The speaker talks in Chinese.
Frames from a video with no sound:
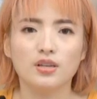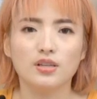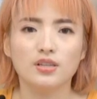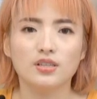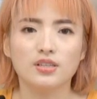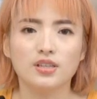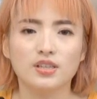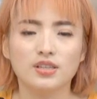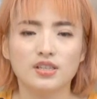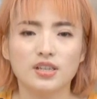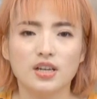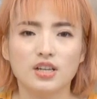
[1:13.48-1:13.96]

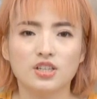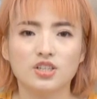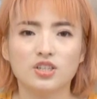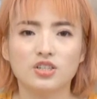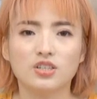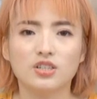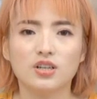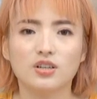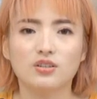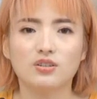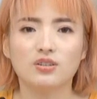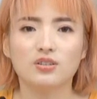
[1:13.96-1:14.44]
卸下
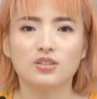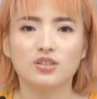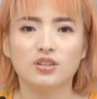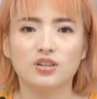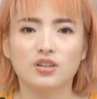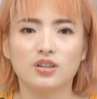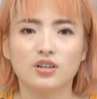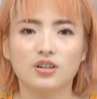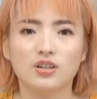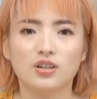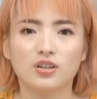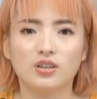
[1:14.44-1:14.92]
身上的责
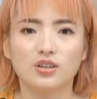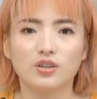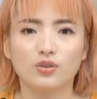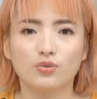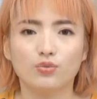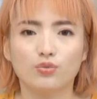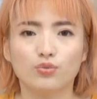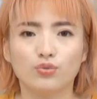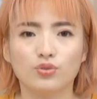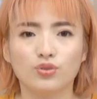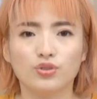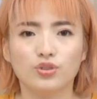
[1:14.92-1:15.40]
任和义务，